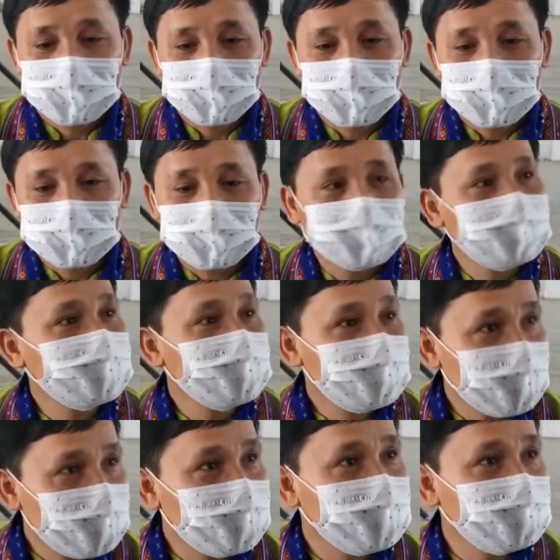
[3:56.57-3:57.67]
তো তা থেকে
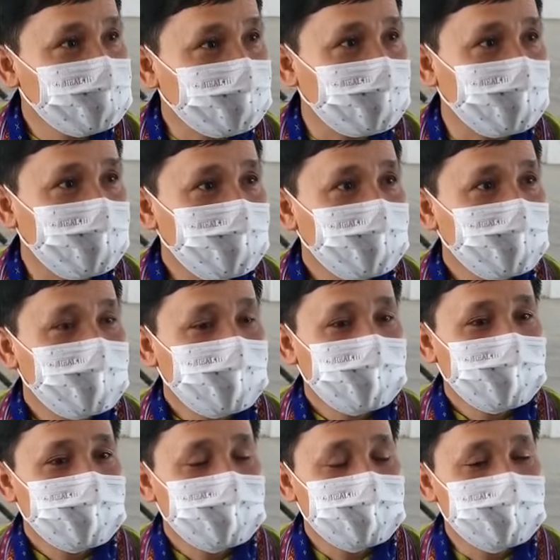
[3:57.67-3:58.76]
প্রমাণিত হয়
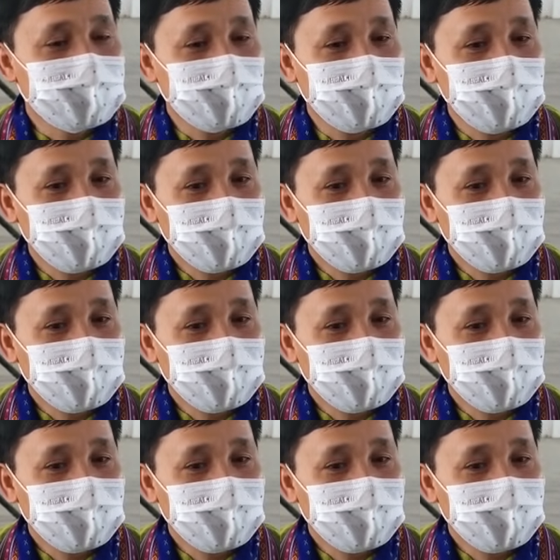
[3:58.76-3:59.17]
যে